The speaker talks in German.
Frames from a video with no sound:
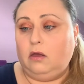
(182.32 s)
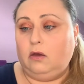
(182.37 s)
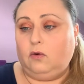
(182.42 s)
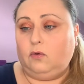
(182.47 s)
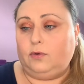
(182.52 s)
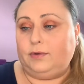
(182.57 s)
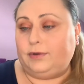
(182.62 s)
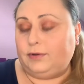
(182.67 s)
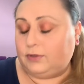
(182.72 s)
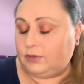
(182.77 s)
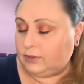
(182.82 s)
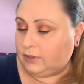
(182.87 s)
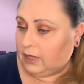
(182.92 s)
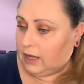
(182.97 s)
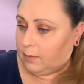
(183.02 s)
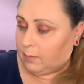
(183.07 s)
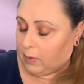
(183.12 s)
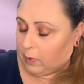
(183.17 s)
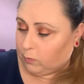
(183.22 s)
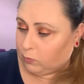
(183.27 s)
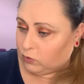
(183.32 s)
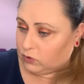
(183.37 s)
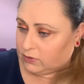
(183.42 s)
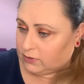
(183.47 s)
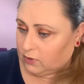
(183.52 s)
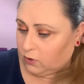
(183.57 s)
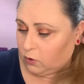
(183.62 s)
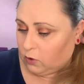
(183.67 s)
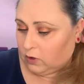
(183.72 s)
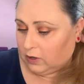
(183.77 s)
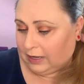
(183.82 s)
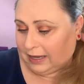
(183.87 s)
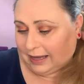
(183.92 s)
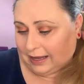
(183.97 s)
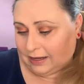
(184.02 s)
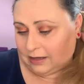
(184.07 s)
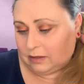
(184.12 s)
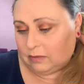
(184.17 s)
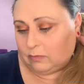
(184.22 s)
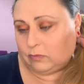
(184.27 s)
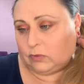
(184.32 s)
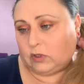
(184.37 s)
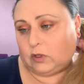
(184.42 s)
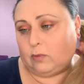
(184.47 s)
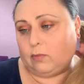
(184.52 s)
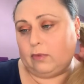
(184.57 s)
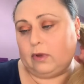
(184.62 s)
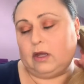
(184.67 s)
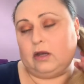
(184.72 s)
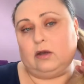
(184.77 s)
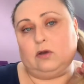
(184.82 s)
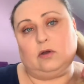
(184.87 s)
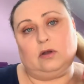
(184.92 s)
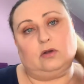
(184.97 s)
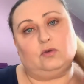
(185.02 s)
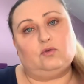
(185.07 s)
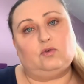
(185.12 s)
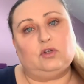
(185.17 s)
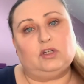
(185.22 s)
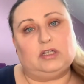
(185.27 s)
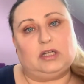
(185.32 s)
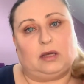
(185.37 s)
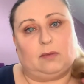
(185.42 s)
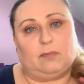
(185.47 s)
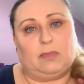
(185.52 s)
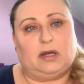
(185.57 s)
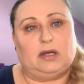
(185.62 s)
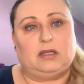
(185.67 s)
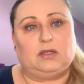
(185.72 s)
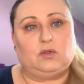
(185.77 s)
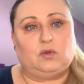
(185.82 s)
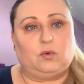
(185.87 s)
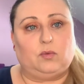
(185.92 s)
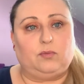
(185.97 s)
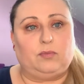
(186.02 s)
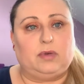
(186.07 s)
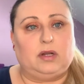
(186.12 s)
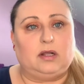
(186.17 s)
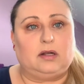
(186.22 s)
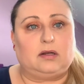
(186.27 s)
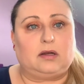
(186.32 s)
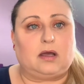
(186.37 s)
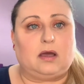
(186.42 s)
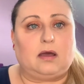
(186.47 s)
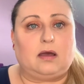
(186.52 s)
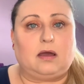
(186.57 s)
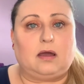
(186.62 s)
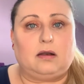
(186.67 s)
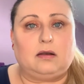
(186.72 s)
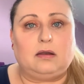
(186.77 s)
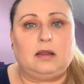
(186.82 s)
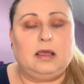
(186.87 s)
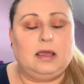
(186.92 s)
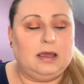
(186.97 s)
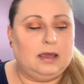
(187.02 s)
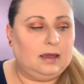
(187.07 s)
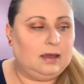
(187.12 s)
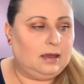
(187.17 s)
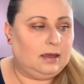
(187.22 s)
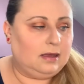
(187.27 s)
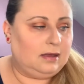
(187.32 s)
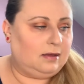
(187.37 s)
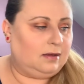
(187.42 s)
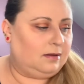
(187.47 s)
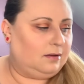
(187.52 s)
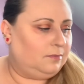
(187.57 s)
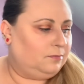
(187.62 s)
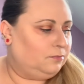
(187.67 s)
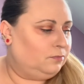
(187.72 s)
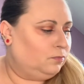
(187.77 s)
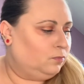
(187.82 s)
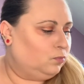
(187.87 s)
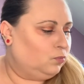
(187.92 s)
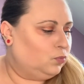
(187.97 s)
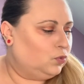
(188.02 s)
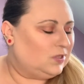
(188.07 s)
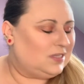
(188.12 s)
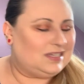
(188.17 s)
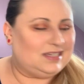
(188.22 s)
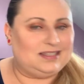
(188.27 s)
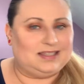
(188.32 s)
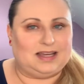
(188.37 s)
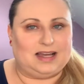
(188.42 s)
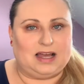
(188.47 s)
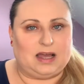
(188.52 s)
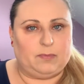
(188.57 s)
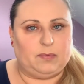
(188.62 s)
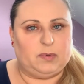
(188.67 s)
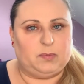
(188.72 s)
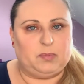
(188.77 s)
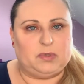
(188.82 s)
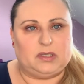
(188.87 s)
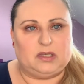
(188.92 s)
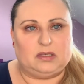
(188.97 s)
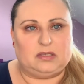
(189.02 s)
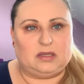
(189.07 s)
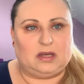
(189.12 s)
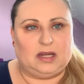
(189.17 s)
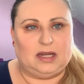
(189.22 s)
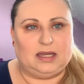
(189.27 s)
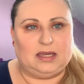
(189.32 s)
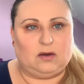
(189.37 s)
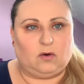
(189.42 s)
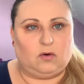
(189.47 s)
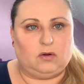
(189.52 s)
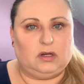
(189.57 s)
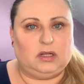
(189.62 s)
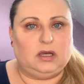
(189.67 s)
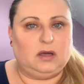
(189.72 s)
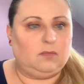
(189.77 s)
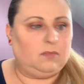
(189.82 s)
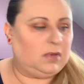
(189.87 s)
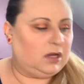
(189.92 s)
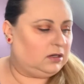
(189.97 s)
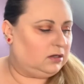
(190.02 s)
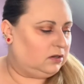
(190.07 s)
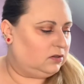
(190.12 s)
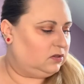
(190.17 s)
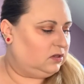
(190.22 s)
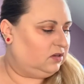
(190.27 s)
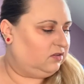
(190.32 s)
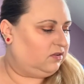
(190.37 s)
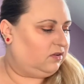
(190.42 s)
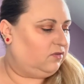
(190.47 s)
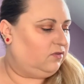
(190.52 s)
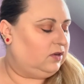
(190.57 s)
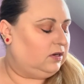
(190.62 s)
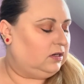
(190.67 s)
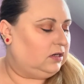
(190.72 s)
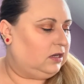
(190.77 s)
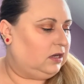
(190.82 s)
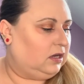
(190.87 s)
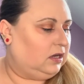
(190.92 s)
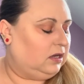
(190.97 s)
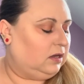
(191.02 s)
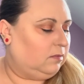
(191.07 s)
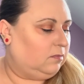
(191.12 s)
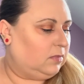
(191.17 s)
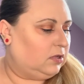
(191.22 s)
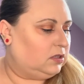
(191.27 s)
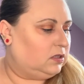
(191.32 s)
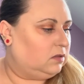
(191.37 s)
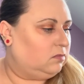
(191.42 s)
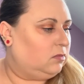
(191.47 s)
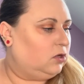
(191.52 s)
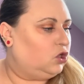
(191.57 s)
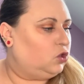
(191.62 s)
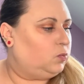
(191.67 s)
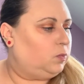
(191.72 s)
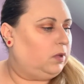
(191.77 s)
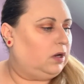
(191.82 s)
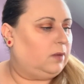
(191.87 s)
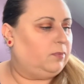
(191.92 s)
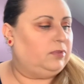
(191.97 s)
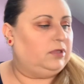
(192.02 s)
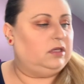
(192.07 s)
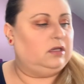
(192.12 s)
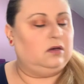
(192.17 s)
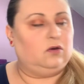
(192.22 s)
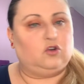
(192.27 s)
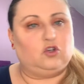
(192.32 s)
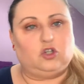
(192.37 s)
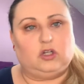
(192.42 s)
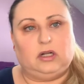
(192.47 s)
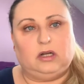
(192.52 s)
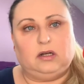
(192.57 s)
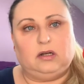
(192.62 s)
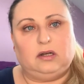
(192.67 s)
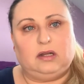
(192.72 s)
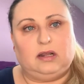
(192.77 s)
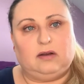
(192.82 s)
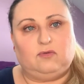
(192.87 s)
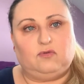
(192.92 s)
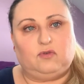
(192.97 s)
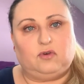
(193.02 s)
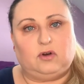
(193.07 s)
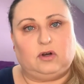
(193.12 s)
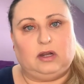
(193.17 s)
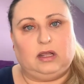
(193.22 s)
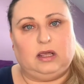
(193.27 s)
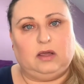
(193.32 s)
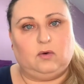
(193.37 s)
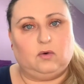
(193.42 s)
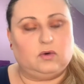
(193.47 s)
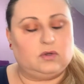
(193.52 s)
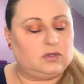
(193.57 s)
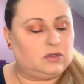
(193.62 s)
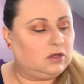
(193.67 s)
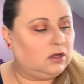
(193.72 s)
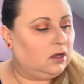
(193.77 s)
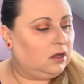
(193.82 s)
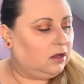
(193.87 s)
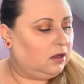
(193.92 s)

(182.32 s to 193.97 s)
Und ja, man muss auch gerade im Sommer, natürlich denkt man nicht so unbedingt dran, Ähm, muss ich sagen, habe ich bis jetzt eigentlich auch nie gemacht. Also ich verwende ja hier immer zum Beispiel, habe ich hier auch stehen den von EOS